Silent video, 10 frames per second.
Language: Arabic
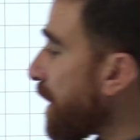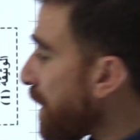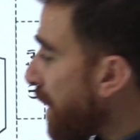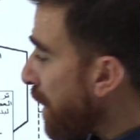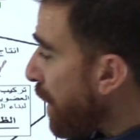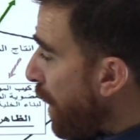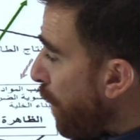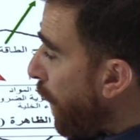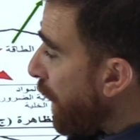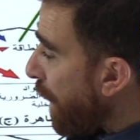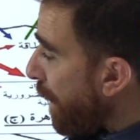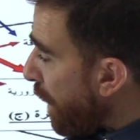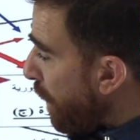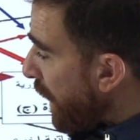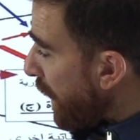ستة وعلى
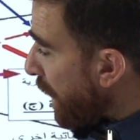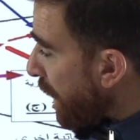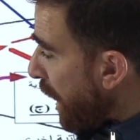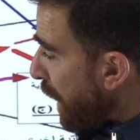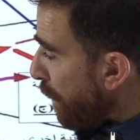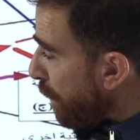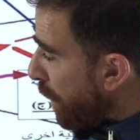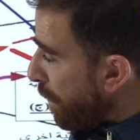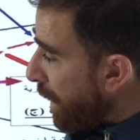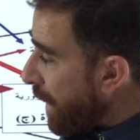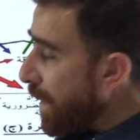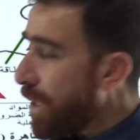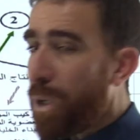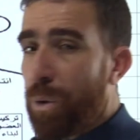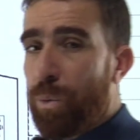الظواهر ألف
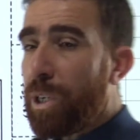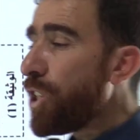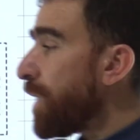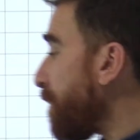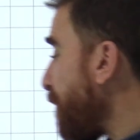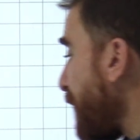وباء وجيم